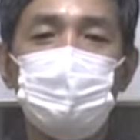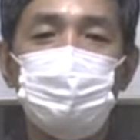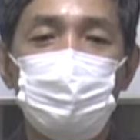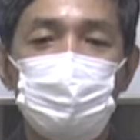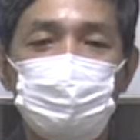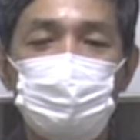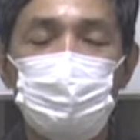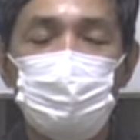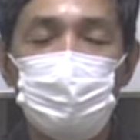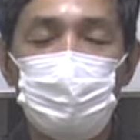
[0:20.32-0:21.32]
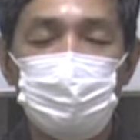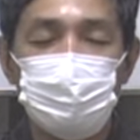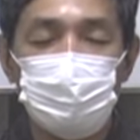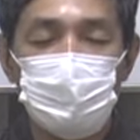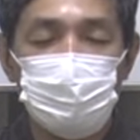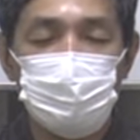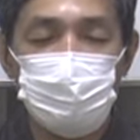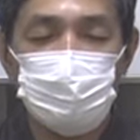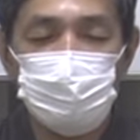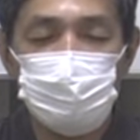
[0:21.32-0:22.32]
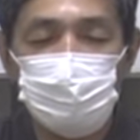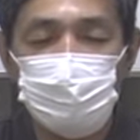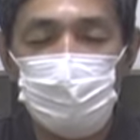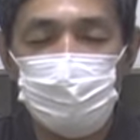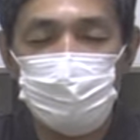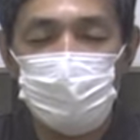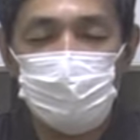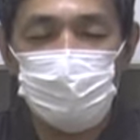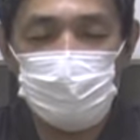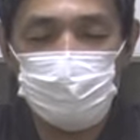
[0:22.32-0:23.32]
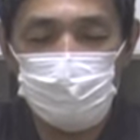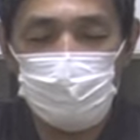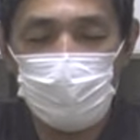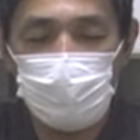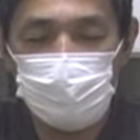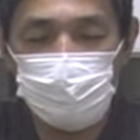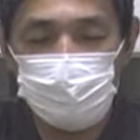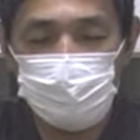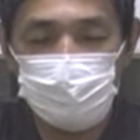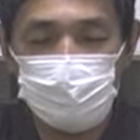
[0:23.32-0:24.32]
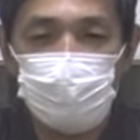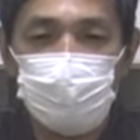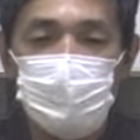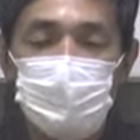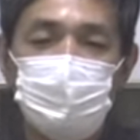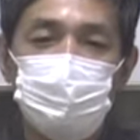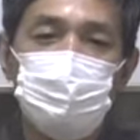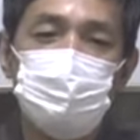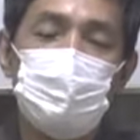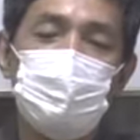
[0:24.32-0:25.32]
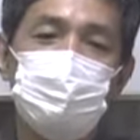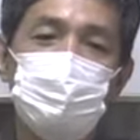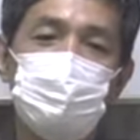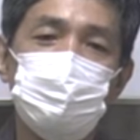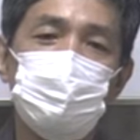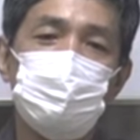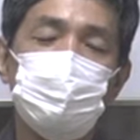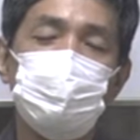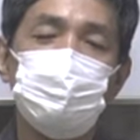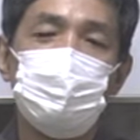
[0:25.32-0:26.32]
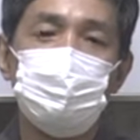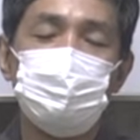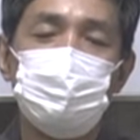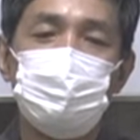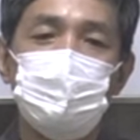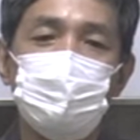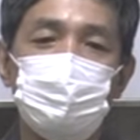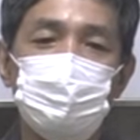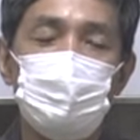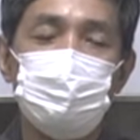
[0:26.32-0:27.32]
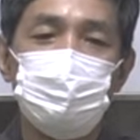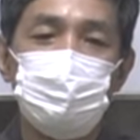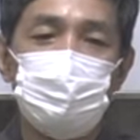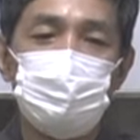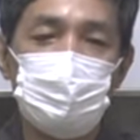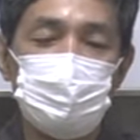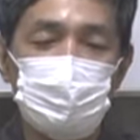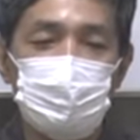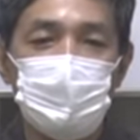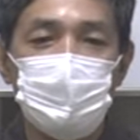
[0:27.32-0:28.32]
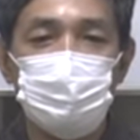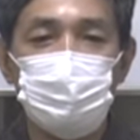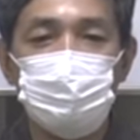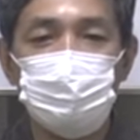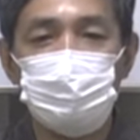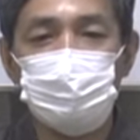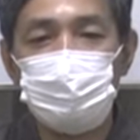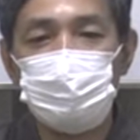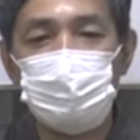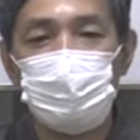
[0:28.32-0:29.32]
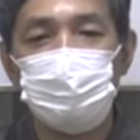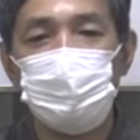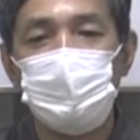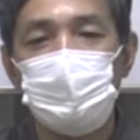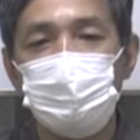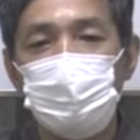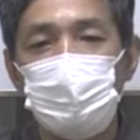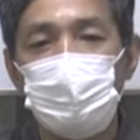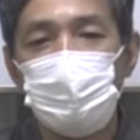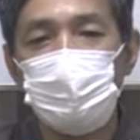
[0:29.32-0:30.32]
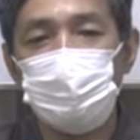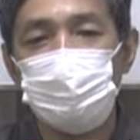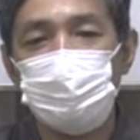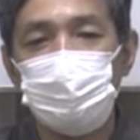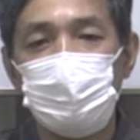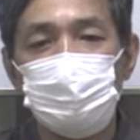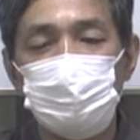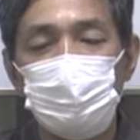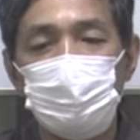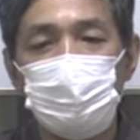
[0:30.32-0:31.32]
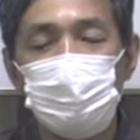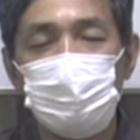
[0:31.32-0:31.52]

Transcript: その布教の前に40日間瞑想に入られましたとかブッダが浄土の前に菩提樹の下で49日間7日間の瞑想を